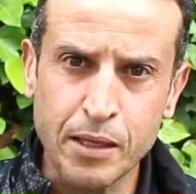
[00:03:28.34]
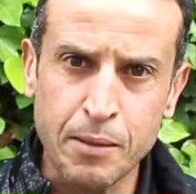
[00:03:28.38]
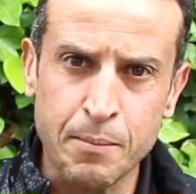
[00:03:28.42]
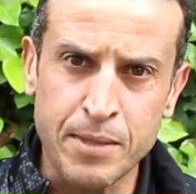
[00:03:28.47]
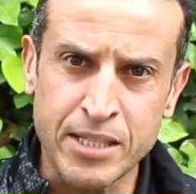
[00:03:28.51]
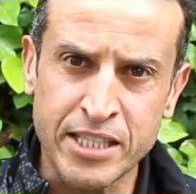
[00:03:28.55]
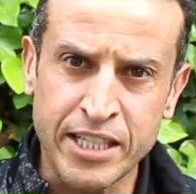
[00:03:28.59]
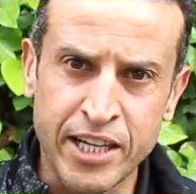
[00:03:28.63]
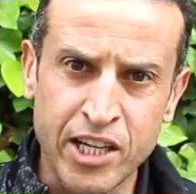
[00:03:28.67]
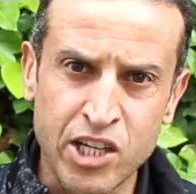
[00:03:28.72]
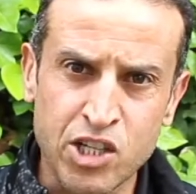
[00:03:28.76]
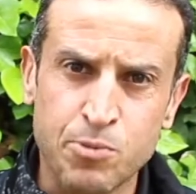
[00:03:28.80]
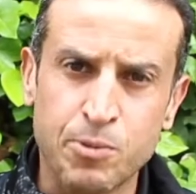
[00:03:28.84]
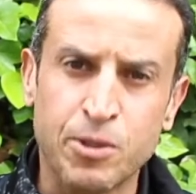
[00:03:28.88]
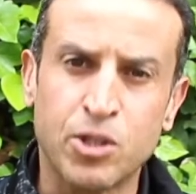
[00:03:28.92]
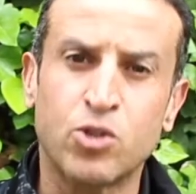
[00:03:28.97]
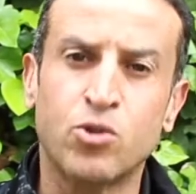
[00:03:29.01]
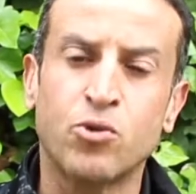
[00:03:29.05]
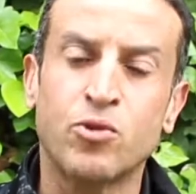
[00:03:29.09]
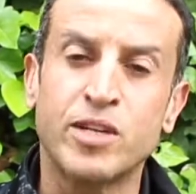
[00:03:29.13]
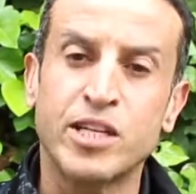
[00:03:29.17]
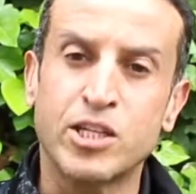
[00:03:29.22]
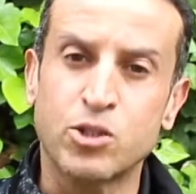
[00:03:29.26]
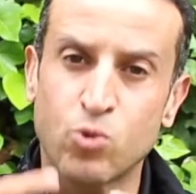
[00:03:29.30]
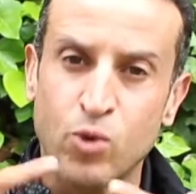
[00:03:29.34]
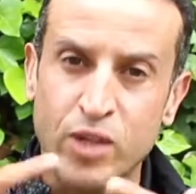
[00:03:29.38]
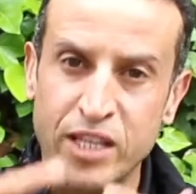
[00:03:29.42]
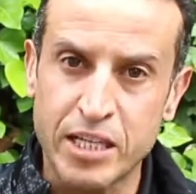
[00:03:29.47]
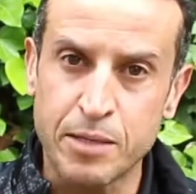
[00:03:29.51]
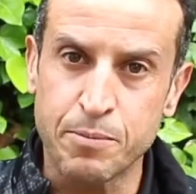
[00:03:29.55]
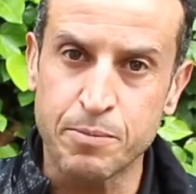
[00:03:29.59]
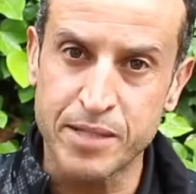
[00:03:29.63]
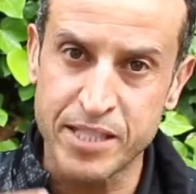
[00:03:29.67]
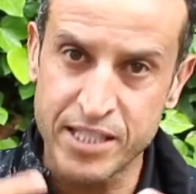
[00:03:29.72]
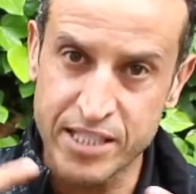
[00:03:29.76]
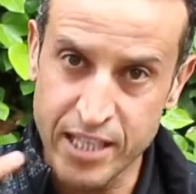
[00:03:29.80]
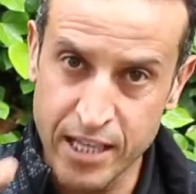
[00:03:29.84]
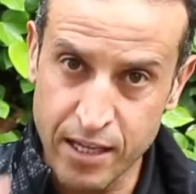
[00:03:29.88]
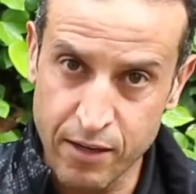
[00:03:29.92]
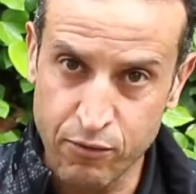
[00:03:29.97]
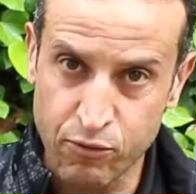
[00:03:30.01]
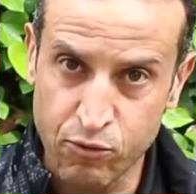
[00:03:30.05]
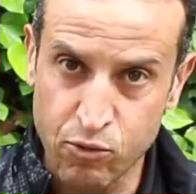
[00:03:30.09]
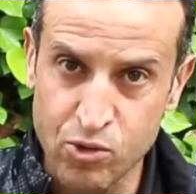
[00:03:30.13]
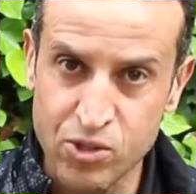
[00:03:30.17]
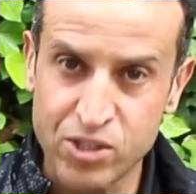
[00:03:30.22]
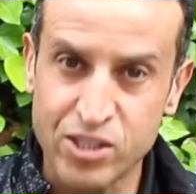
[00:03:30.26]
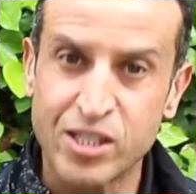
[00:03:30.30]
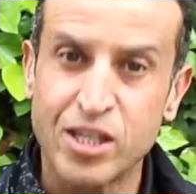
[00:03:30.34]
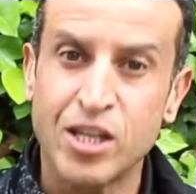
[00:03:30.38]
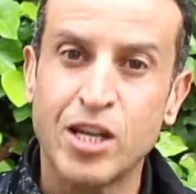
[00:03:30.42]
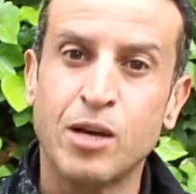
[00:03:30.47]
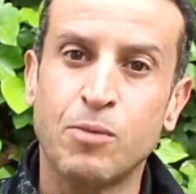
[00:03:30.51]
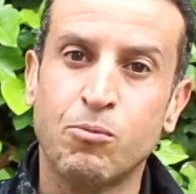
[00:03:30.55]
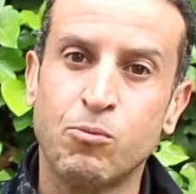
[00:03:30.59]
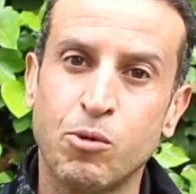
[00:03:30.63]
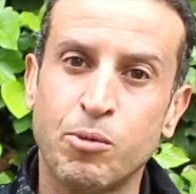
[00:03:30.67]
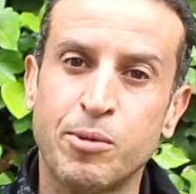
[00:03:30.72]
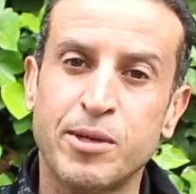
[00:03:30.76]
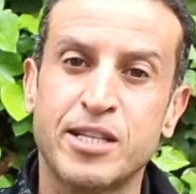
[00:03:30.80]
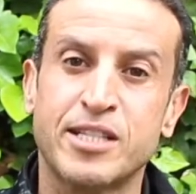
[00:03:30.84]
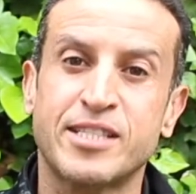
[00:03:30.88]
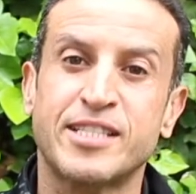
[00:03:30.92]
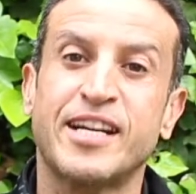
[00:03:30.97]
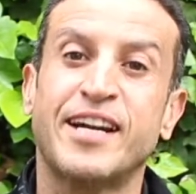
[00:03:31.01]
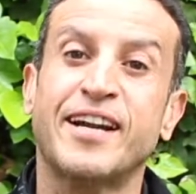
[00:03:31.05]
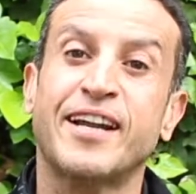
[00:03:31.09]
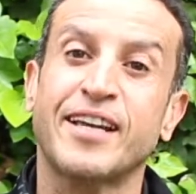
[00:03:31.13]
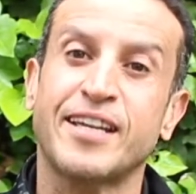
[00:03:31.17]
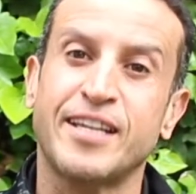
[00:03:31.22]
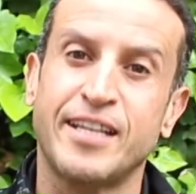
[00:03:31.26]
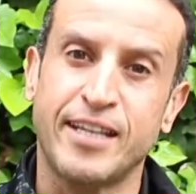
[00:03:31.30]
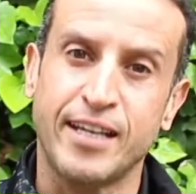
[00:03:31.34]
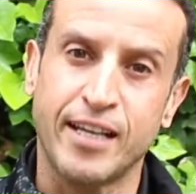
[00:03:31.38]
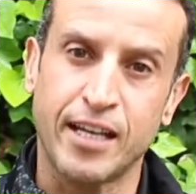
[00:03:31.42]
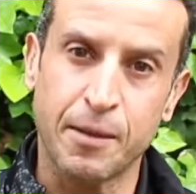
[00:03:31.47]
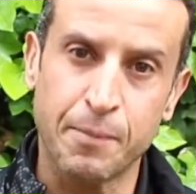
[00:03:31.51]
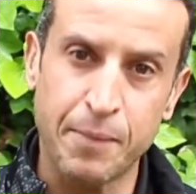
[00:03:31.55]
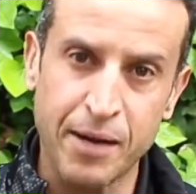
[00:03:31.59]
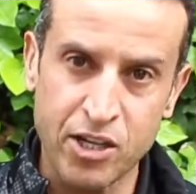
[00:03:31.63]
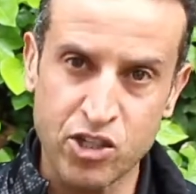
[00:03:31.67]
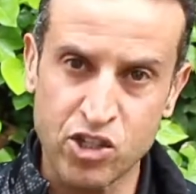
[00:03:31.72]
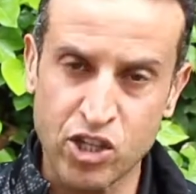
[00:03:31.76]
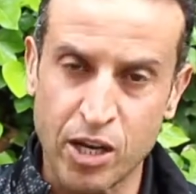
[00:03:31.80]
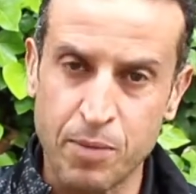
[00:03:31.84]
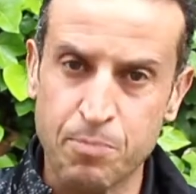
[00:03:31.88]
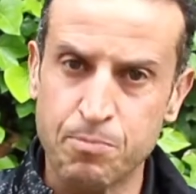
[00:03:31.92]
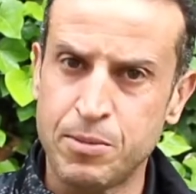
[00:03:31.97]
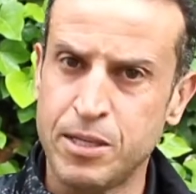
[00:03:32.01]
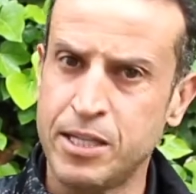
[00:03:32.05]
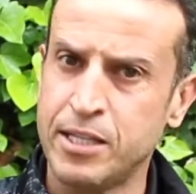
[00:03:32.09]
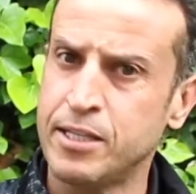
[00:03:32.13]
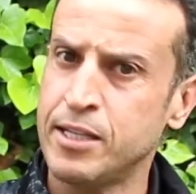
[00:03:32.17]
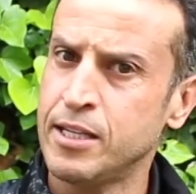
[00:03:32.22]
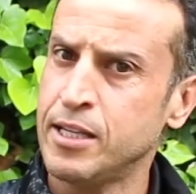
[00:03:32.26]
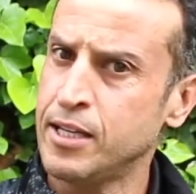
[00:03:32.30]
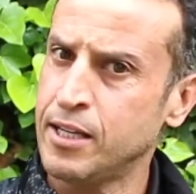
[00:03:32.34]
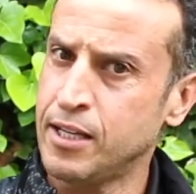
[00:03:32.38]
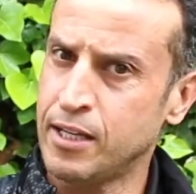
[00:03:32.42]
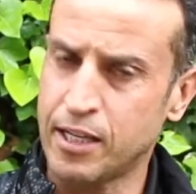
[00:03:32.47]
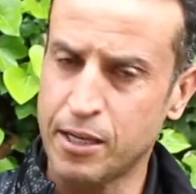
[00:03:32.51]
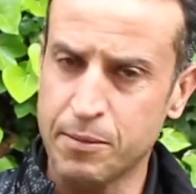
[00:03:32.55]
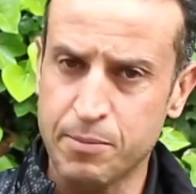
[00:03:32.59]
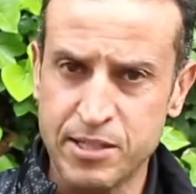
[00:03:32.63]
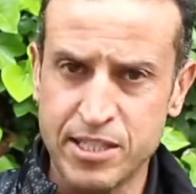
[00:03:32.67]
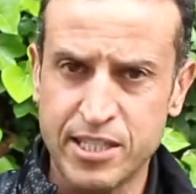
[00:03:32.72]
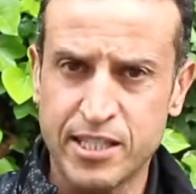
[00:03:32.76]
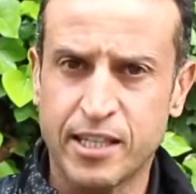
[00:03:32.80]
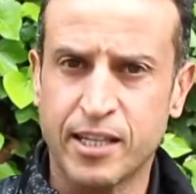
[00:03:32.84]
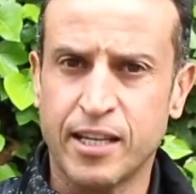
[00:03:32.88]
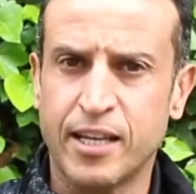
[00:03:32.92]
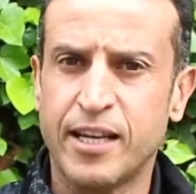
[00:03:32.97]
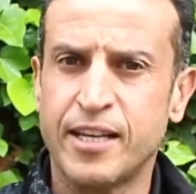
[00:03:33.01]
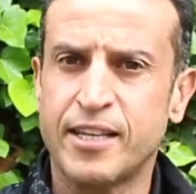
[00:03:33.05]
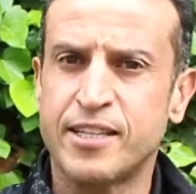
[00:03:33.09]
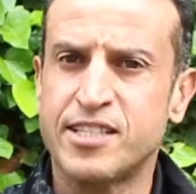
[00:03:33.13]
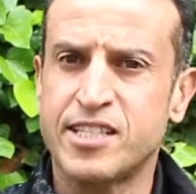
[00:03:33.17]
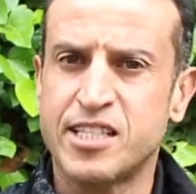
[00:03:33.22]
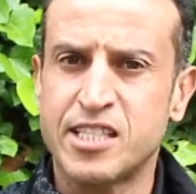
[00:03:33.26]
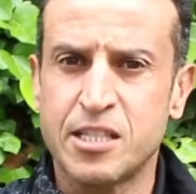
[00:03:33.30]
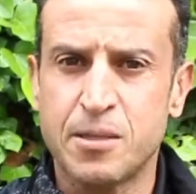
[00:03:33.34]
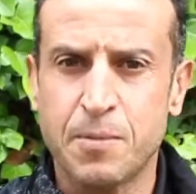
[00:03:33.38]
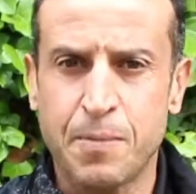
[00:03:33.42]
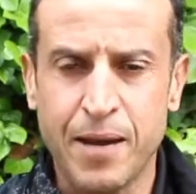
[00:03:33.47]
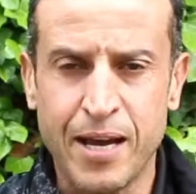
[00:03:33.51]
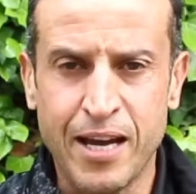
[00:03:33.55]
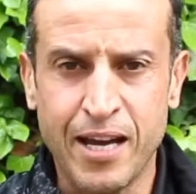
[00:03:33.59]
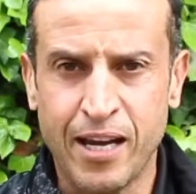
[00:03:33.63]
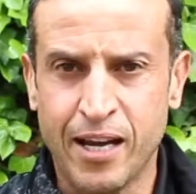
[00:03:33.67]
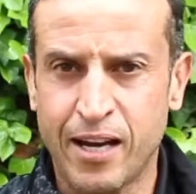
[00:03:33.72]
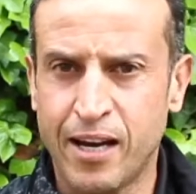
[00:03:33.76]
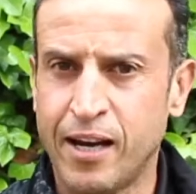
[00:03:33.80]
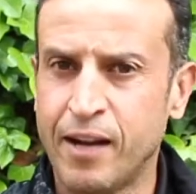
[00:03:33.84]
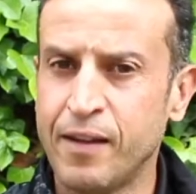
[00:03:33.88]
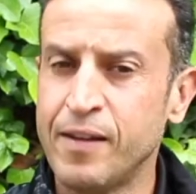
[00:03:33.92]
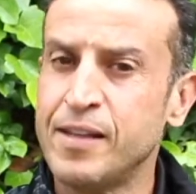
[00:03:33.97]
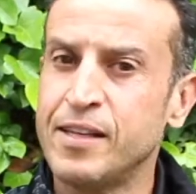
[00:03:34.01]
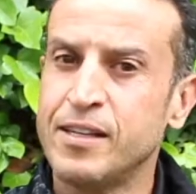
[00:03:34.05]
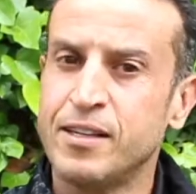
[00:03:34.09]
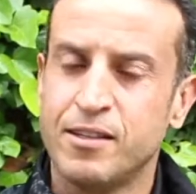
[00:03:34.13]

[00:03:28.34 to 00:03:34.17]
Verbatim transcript: ما تحرقش بين الدهنيات ولكن بالتنفس ممكن تحرق يعني لا مارش غابيد لا بيسيكلات السباحه